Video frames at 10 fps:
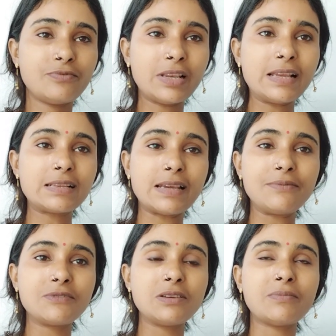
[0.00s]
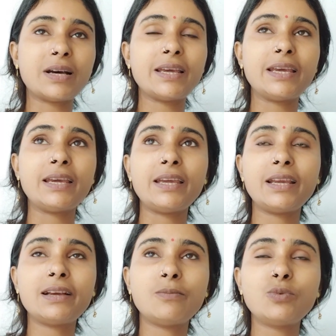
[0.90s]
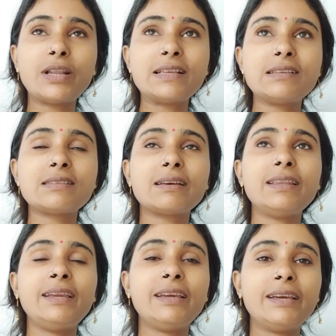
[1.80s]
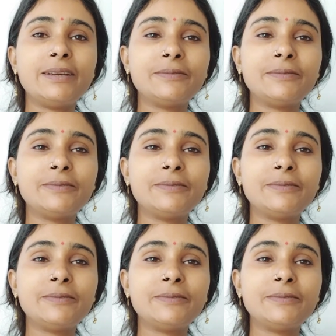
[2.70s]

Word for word: विलेज लाइफ सीमा है एक घमू राजस्थानी है